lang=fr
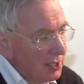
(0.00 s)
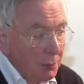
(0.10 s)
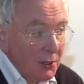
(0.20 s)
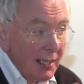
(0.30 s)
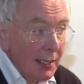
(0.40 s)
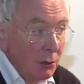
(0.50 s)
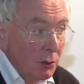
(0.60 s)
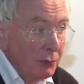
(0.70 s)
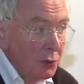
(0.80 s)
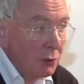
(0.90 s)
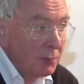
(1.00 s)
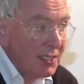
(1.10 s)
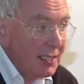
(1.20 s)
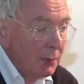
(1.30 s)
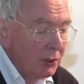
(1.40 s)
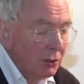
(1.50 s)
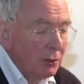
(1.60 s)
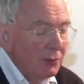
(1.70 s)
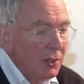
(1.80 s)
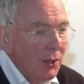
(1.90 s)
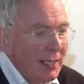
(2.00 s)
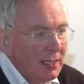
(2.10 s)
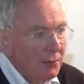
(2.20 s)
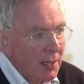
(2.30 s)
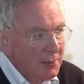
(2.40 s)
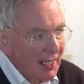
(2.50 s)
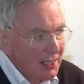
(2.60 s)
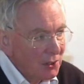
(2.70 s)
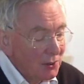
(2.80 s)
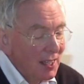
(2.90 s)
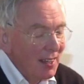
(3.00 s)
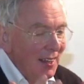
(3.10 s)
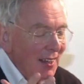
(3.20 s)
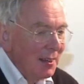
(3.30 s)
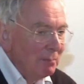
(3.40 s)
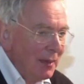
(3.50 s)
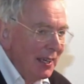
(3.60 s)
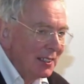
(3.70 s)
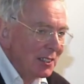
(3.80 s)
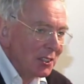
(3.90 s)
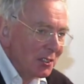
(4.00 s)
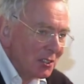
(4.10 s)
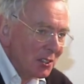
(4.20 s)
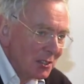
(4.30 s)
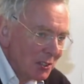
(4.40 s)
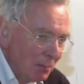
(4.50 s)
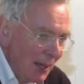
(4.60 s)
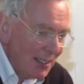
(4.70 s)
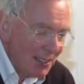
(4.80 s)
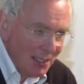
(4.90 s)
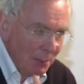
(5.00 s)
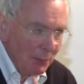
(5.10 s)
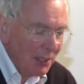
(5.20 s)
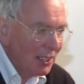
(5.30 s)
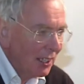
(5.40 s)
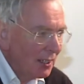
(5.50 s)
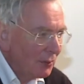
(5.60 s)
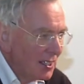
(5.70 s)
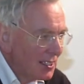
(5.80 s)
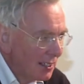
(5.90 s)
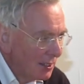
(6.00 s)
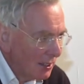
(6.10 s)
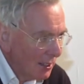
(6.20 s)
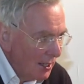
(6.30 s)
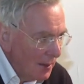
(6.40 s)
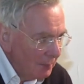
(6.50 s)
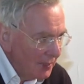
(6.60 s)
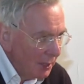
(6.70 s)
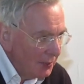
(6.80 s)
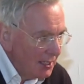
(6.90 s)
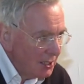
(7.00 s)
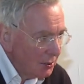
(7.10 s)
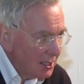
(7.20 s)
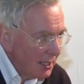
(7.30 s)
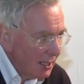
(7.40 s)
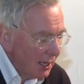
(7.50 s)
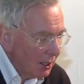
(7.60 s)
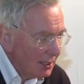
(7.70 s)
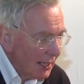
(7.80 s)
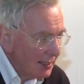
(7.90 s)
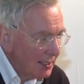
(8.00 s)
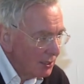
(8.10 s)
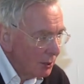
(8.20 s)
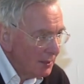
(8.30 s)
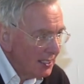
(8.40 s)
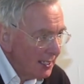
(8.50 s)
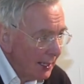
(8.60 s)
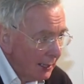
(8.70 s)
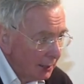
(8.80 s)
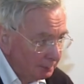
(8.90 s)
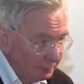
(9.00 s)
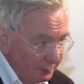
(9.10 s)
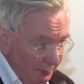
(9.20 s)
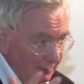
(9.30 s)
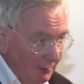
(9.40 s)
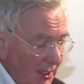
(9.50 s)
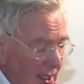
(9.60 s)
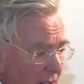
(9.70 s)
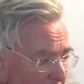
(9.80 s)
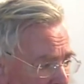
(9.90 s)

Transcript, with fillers: et c'est pour ça qu'il y a une confusion possible entre non figuratif et abstraction. Mais je, je, je plaide, c'est pas moi d'ailleurs qui ai fait cette euh, définition, c'est un grand artiste Bissière, grand